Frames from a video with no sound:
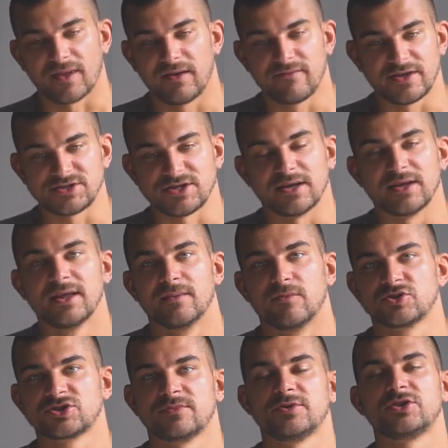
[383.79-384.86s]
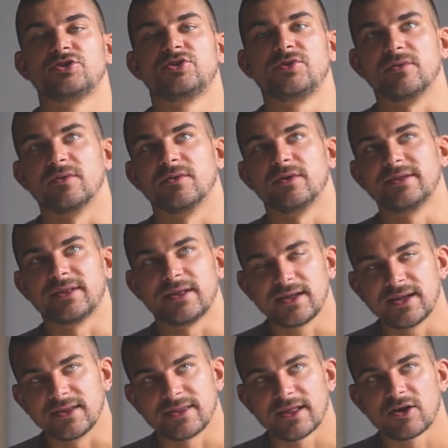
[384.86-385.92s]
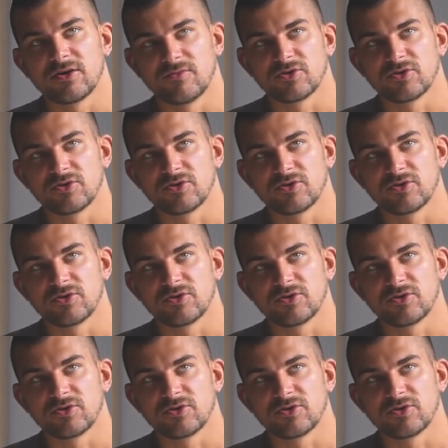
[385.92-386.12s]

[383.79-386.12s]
wiecie, można mieć inteligentnego,